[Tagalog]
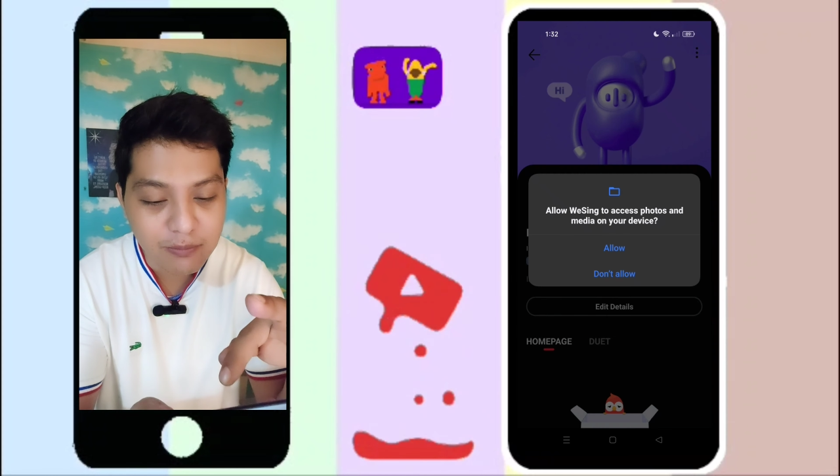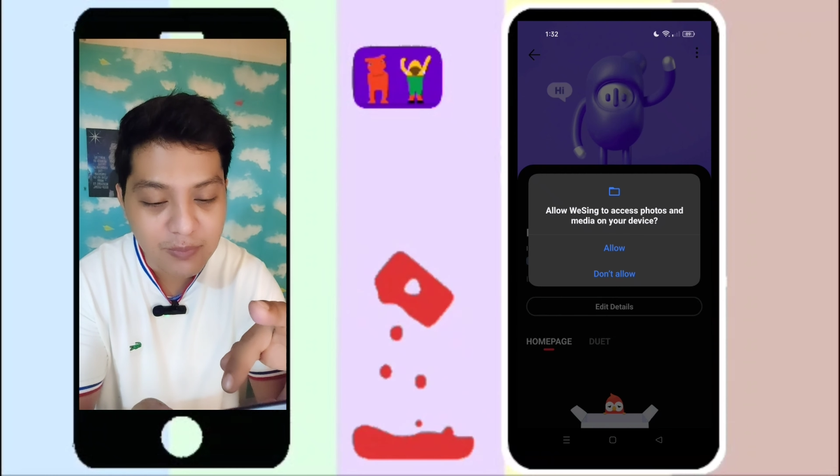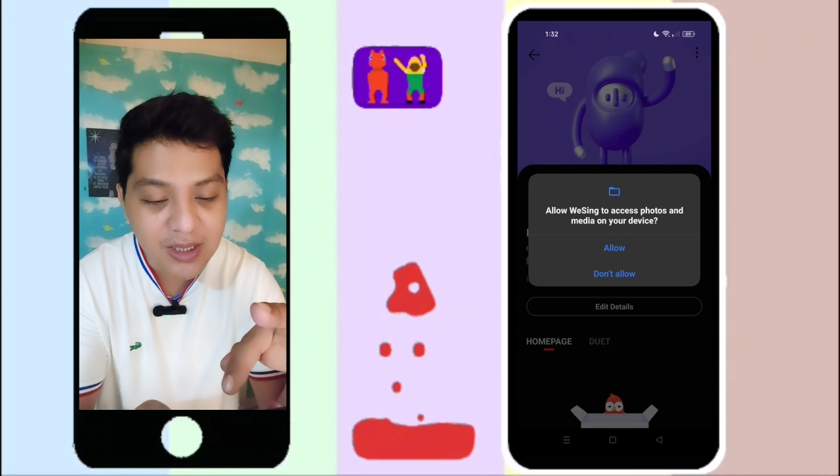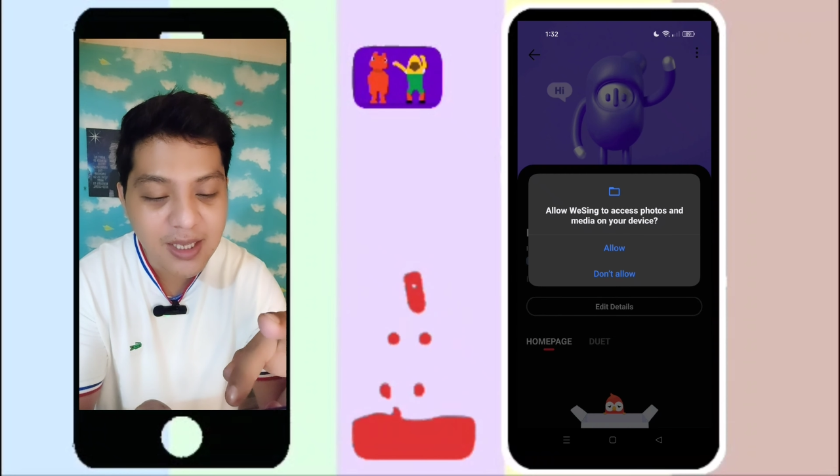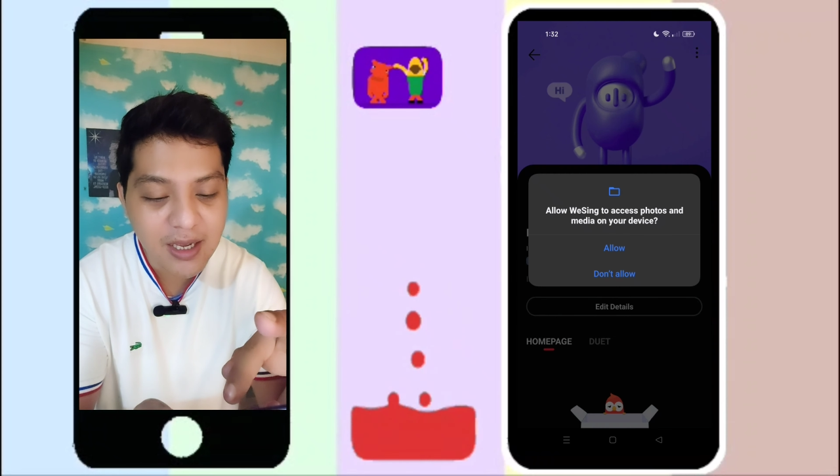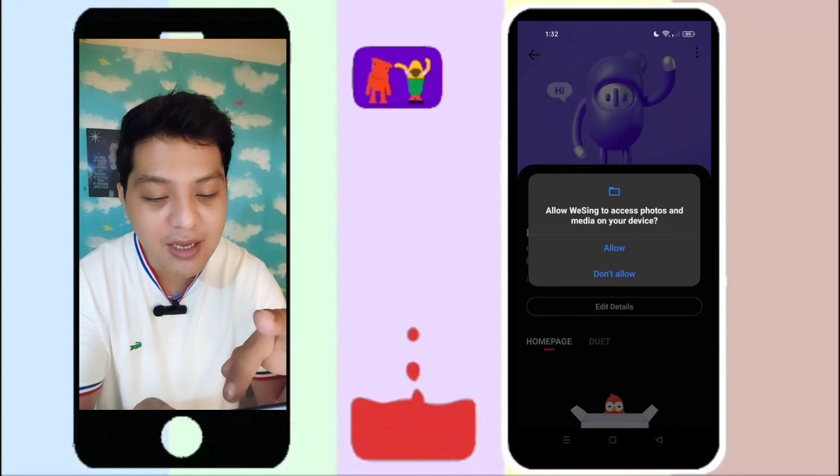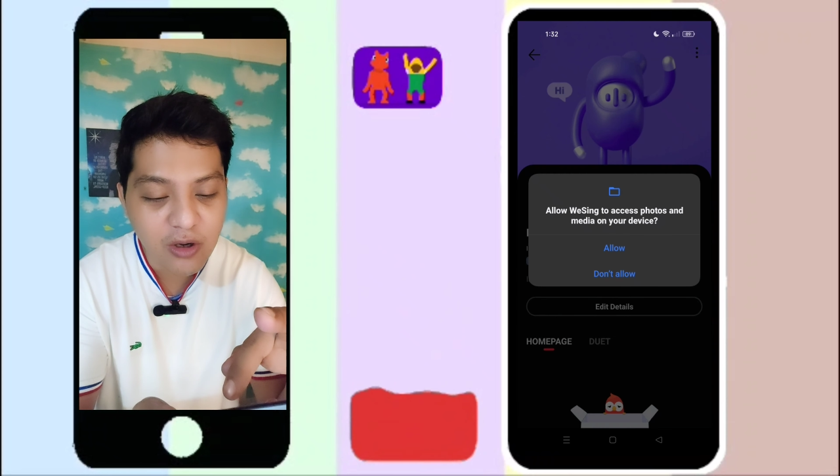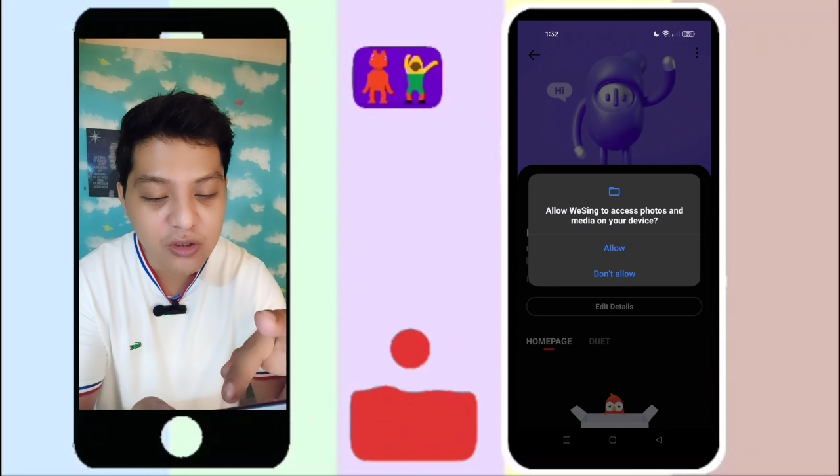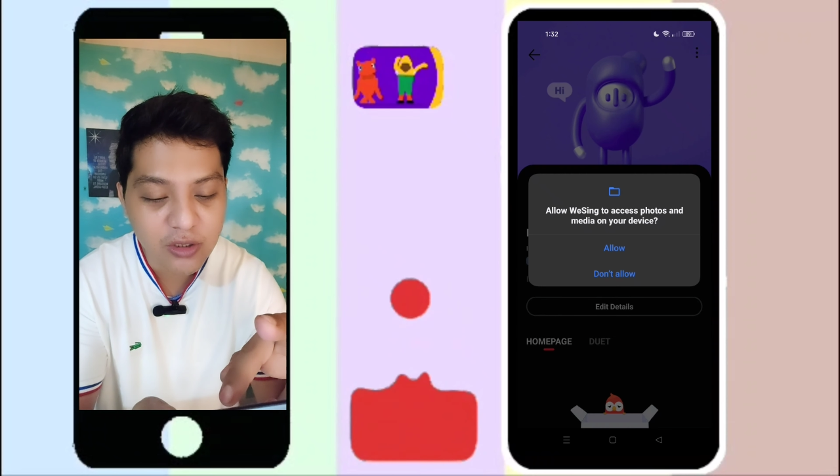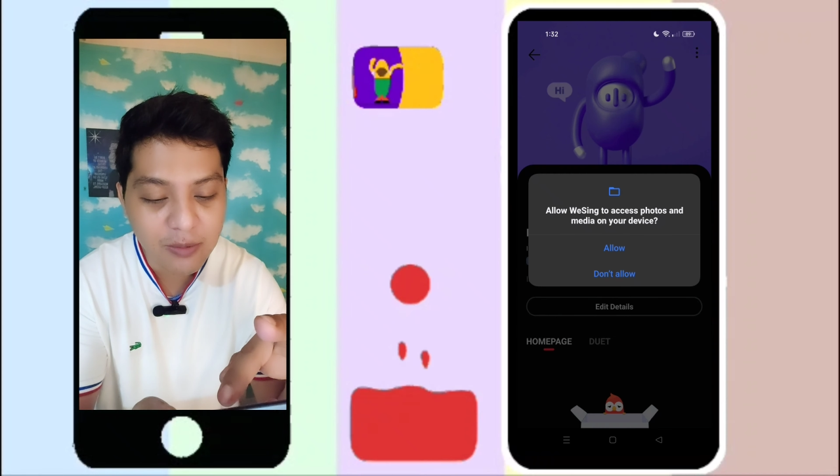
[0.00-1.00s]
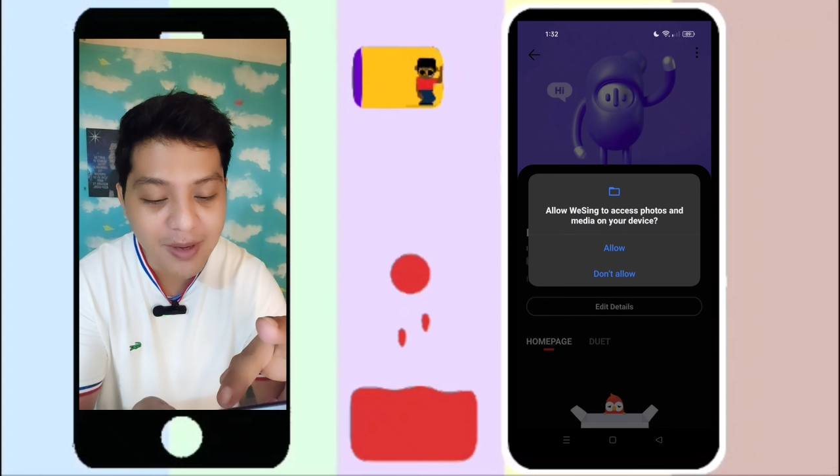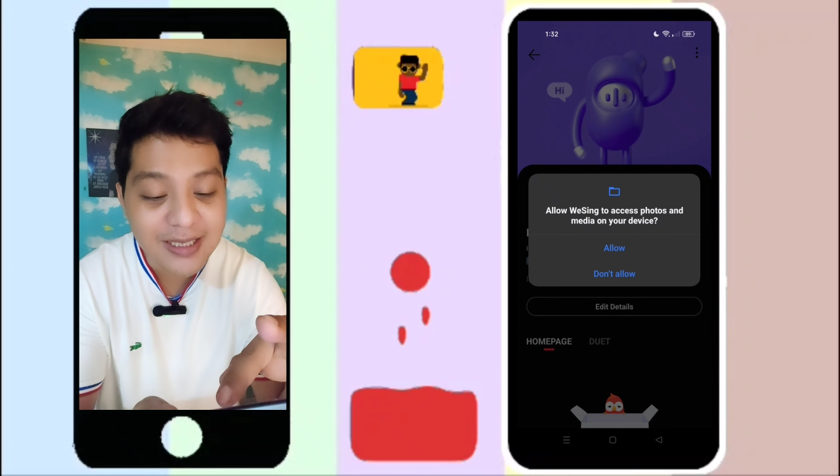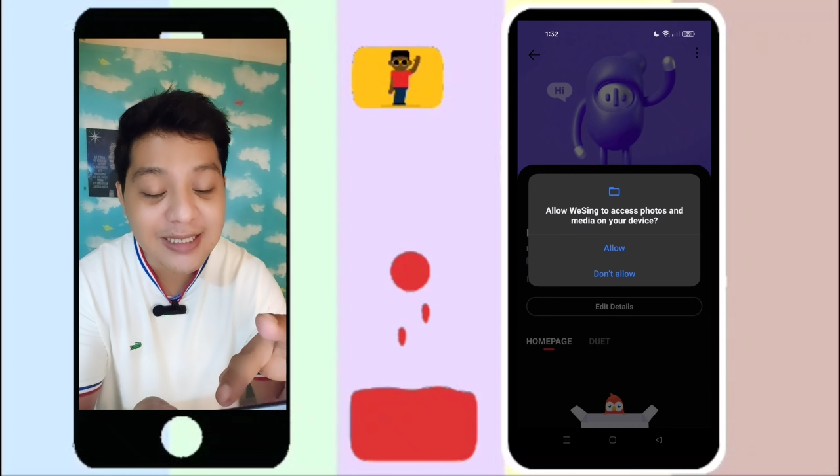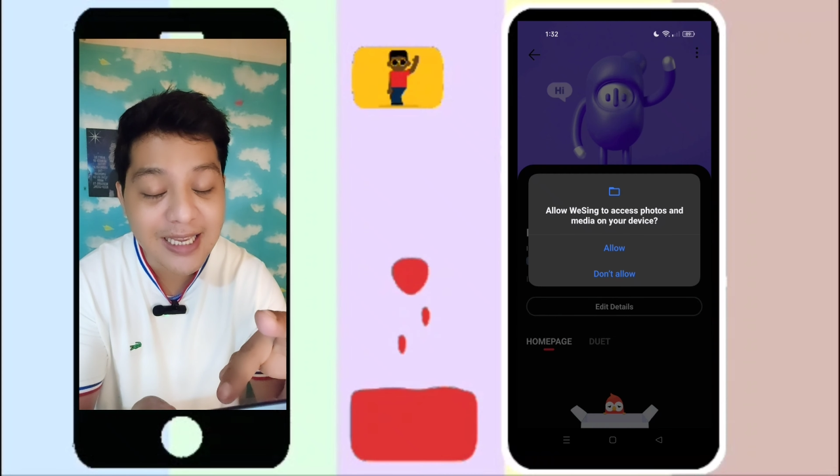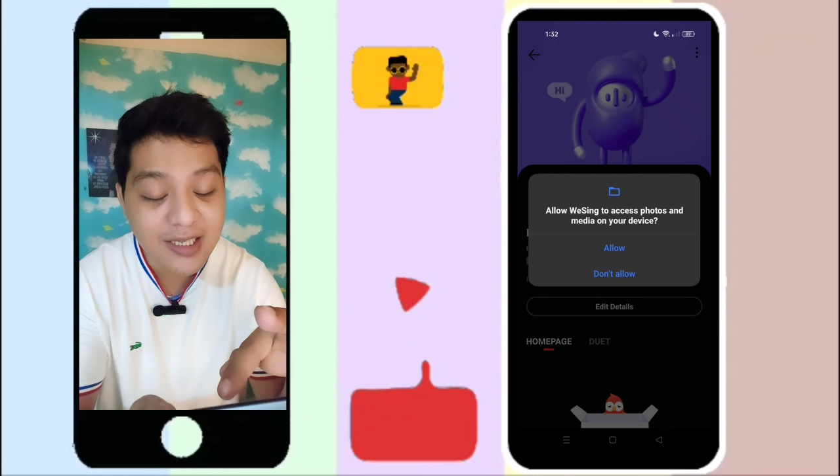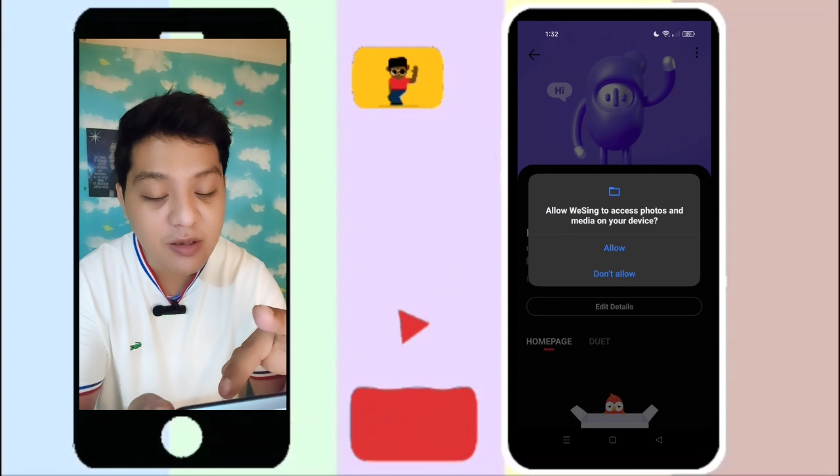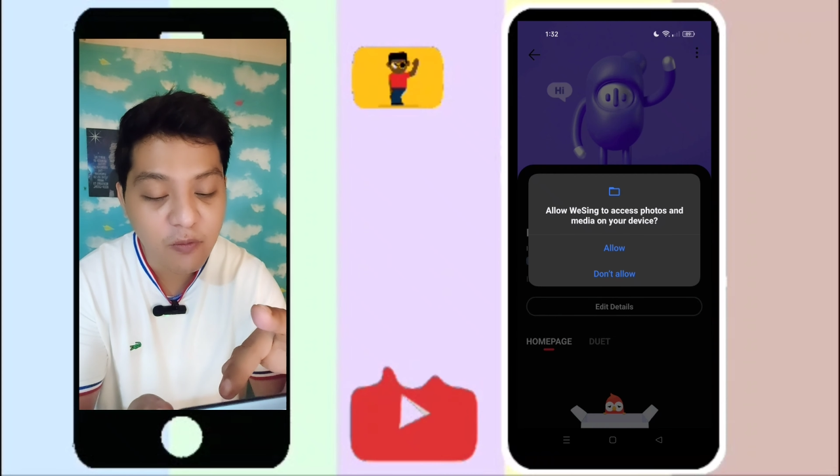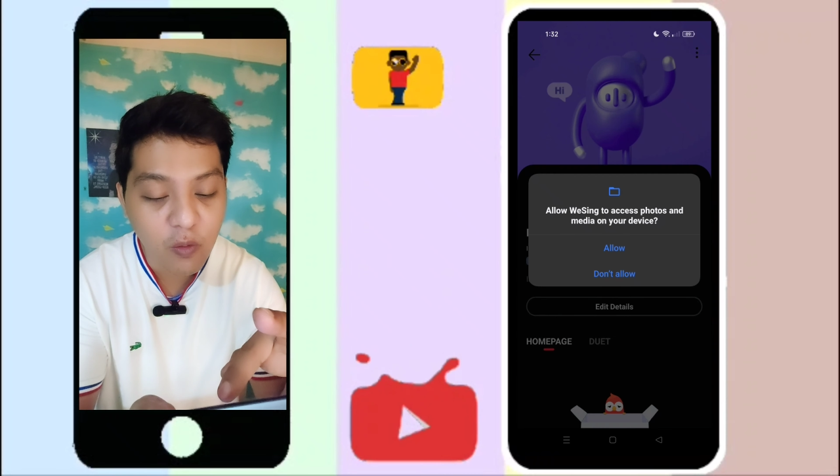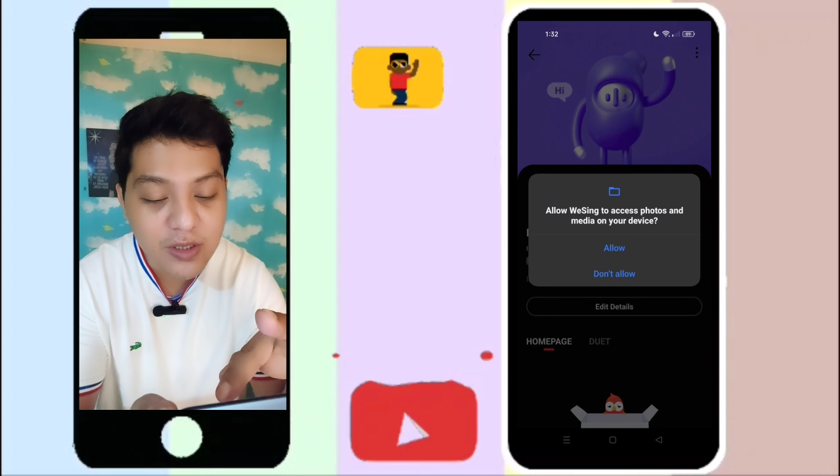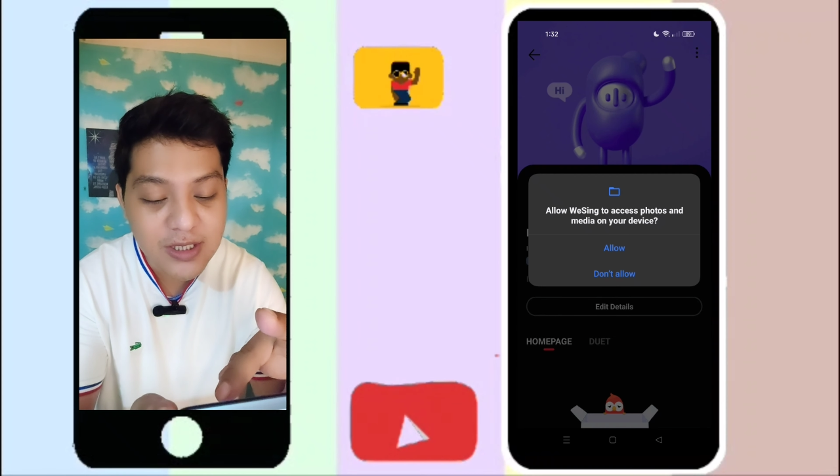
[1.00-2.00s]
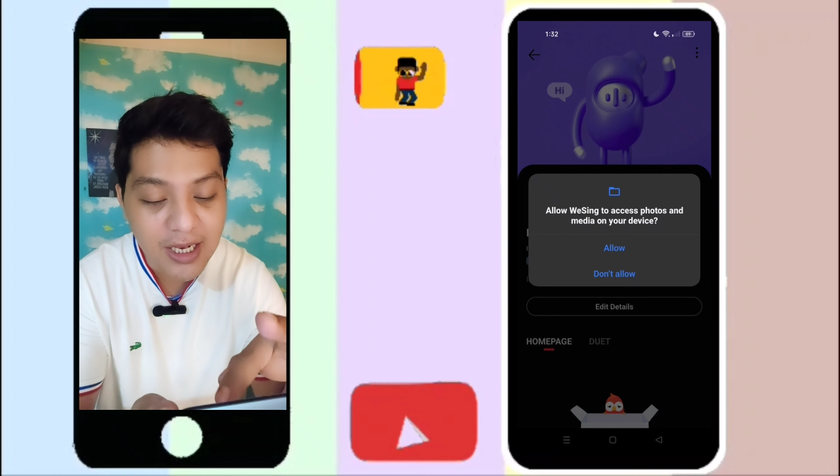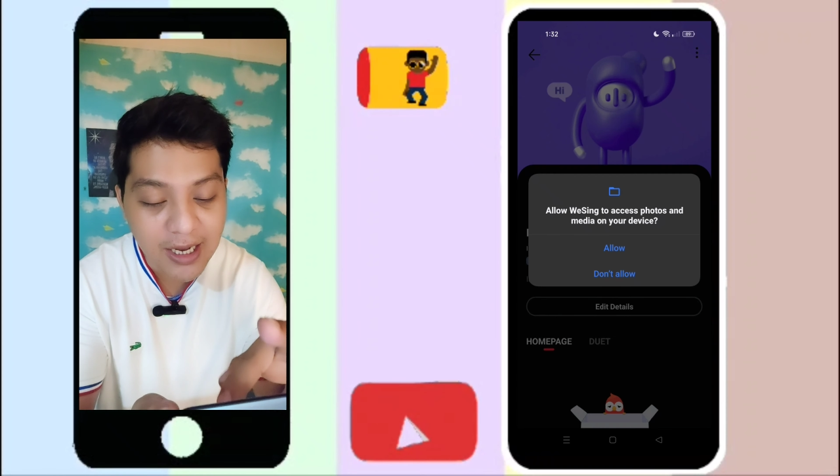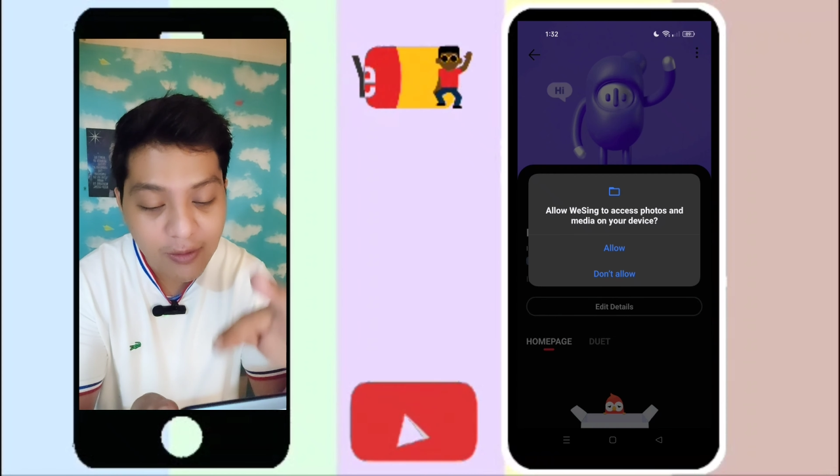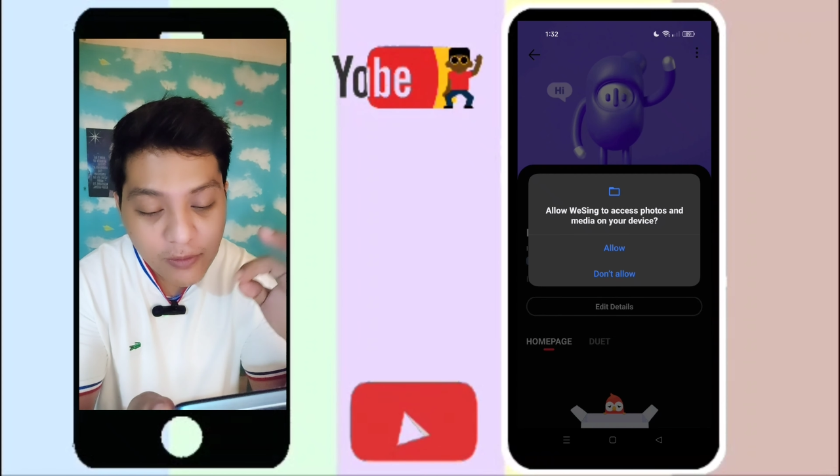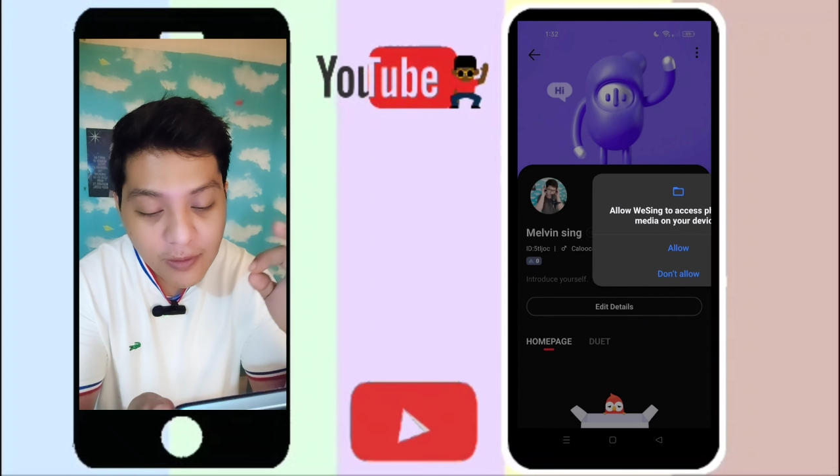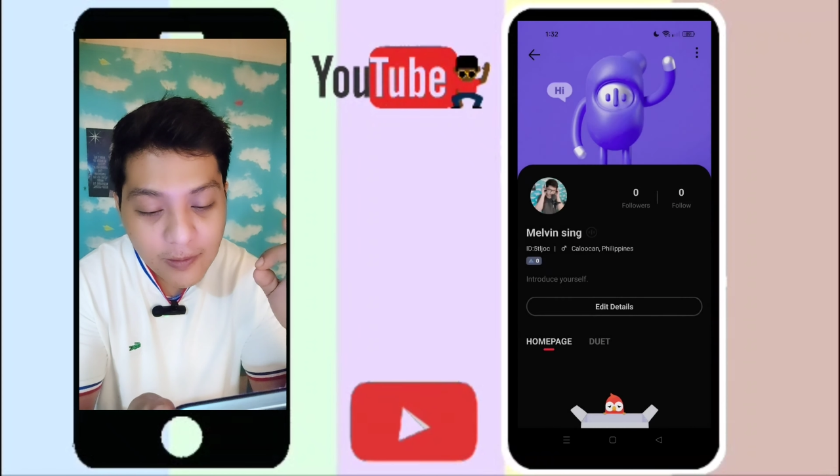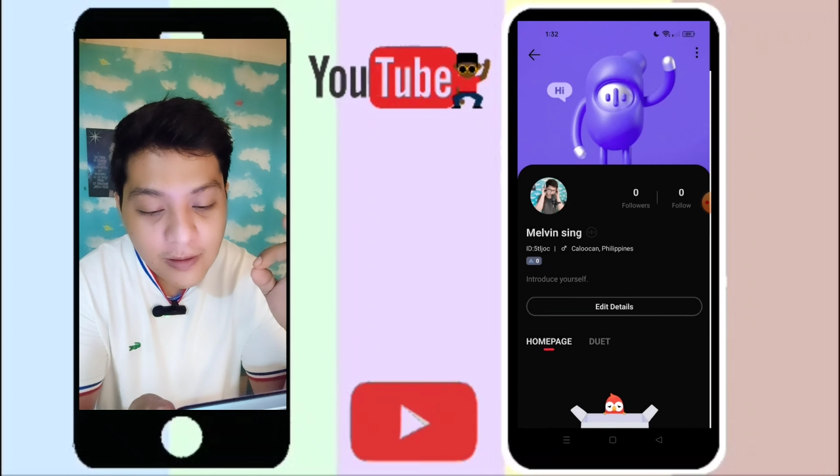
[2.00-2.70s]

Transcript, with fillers: and media on your device. Yes, of course, allow.